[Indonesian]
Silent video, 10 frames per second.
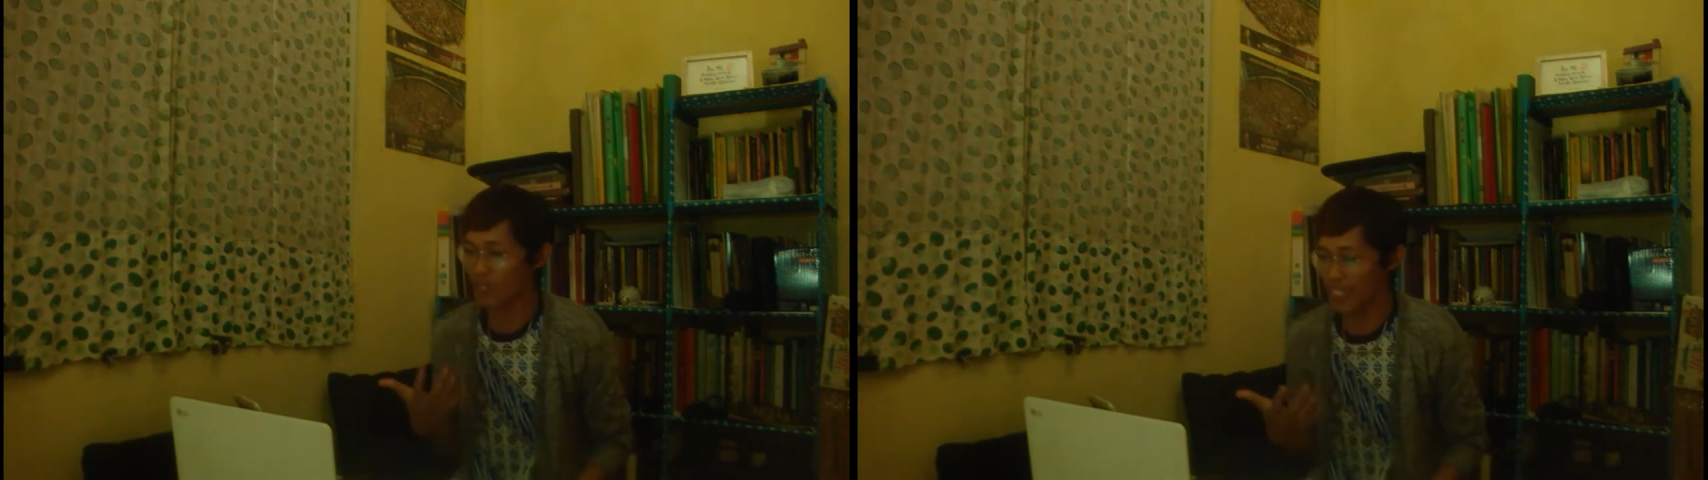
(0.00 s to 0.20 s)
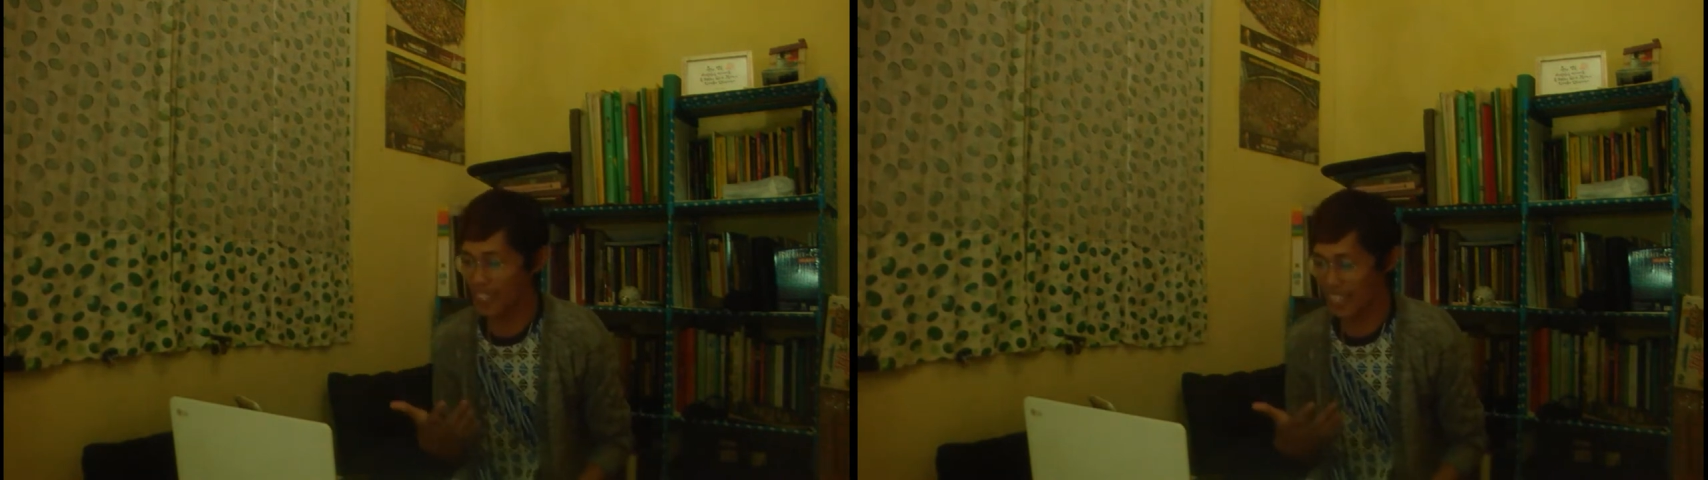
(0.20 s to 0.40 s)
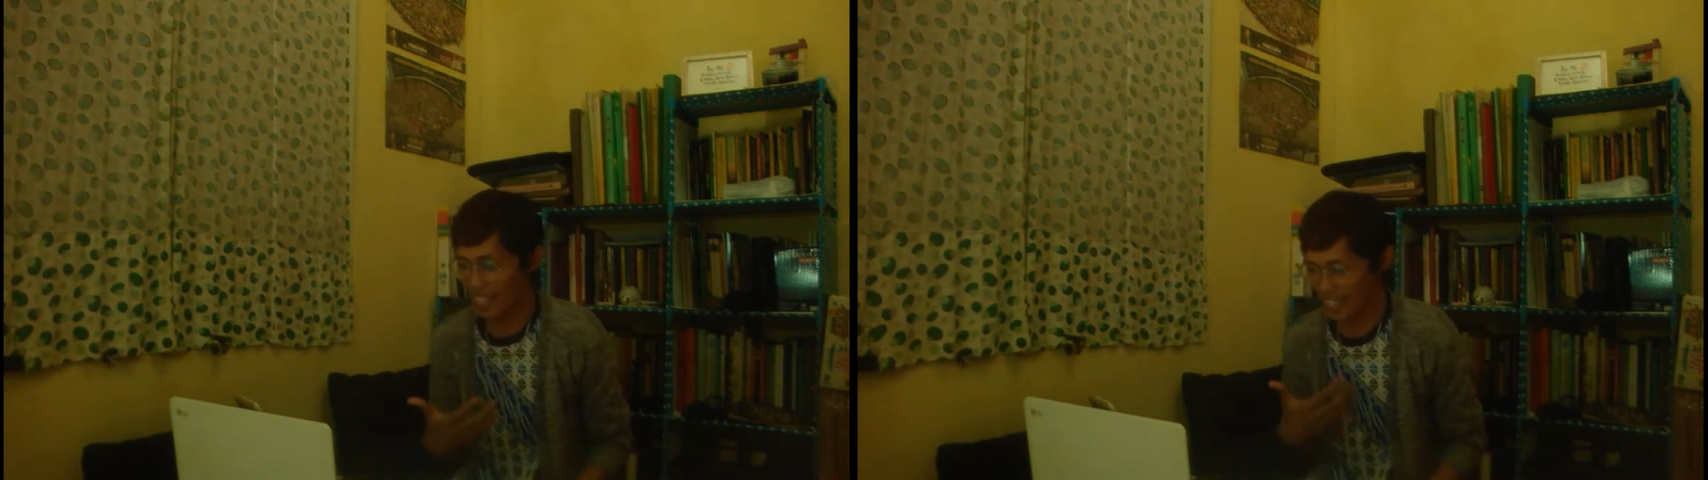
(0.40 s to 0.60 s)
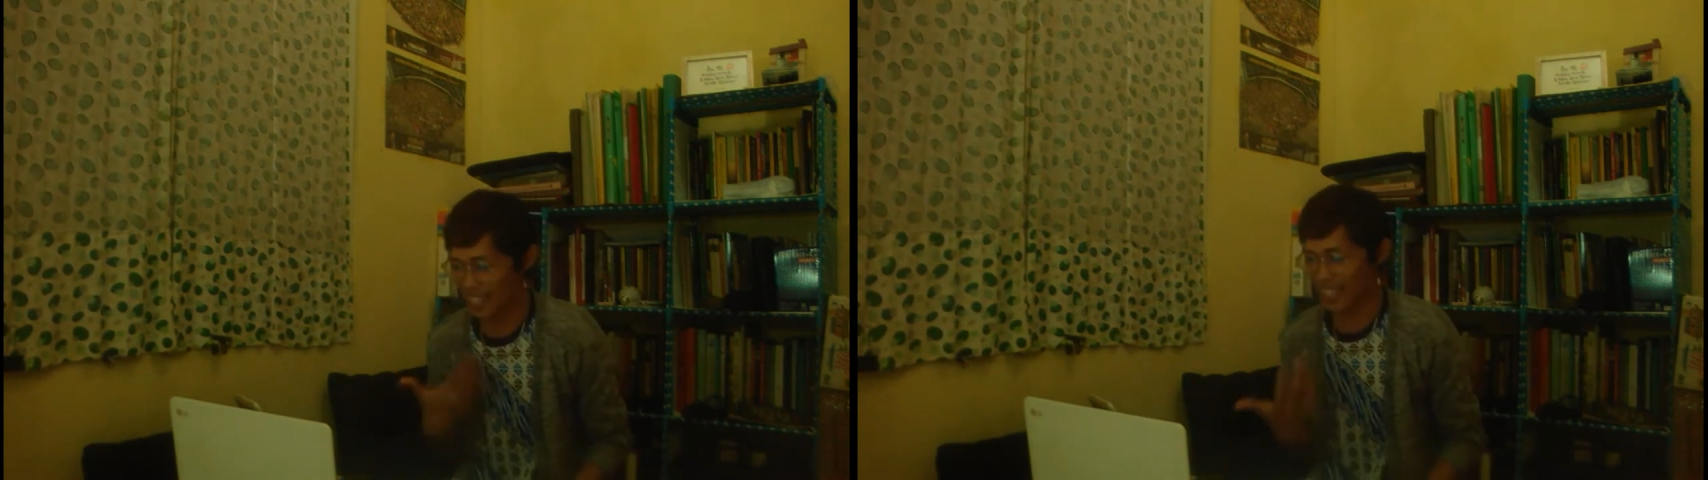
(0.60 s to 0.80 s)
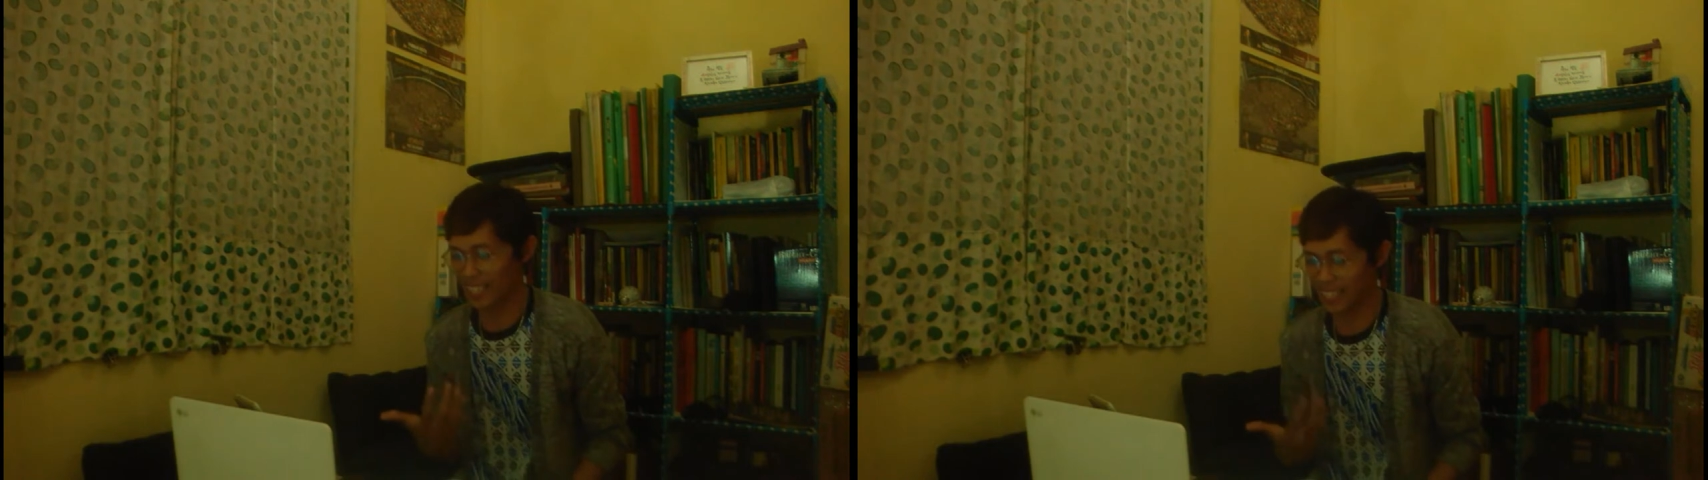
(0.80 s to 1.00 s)
mungkin
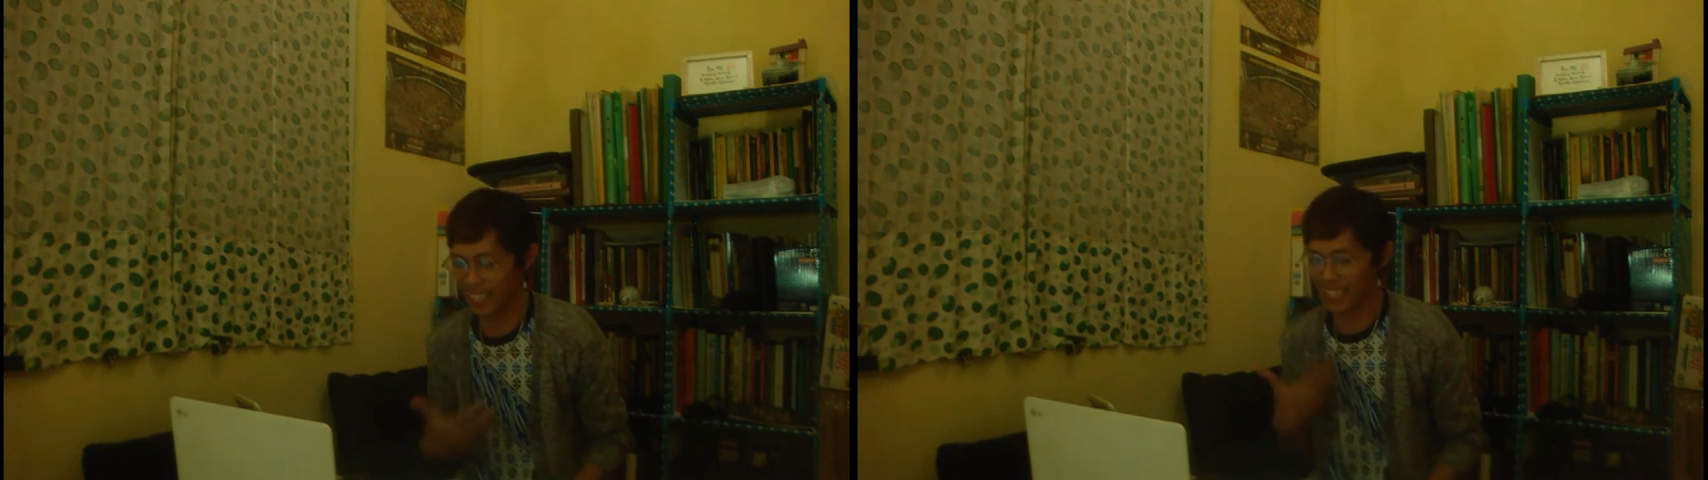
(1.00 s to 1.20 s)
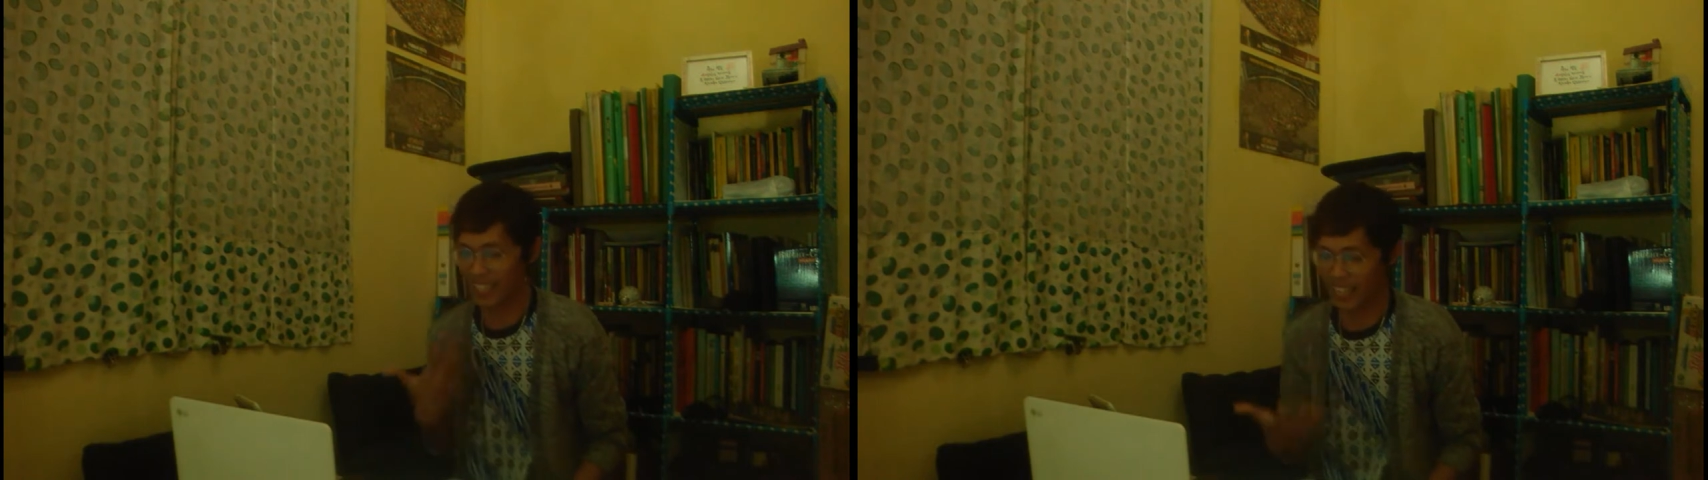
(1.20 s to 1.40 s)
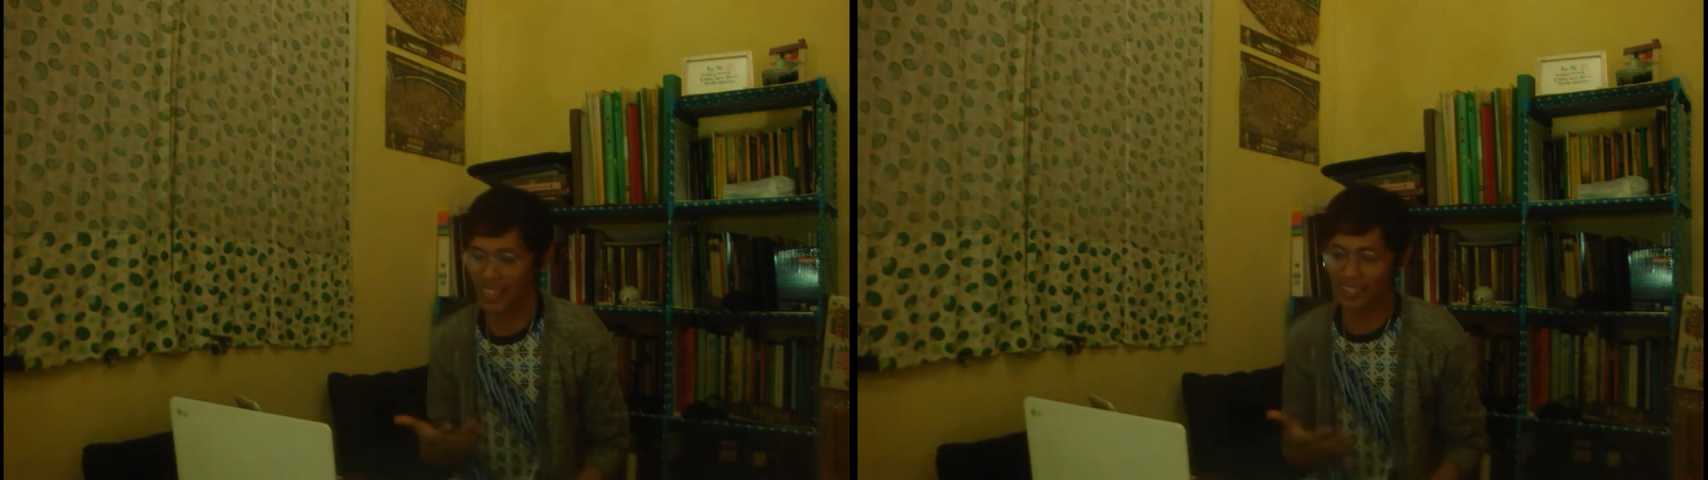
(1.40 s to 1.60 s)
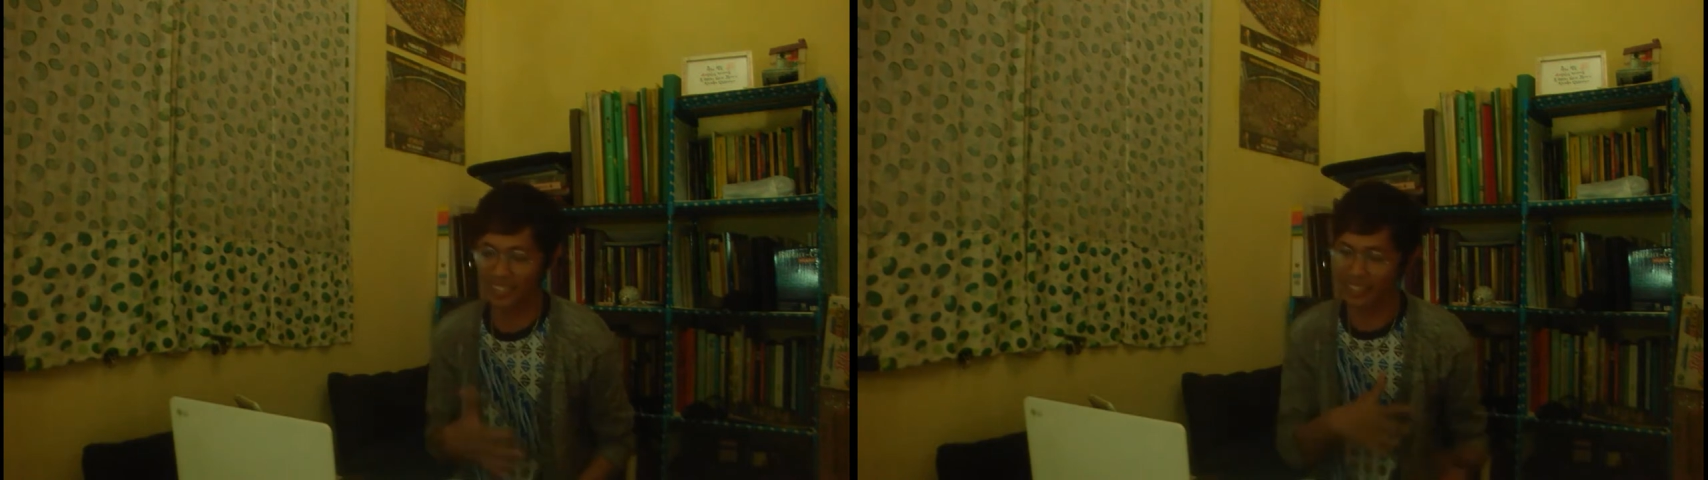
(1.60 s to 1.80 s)
sharing sedikit sharing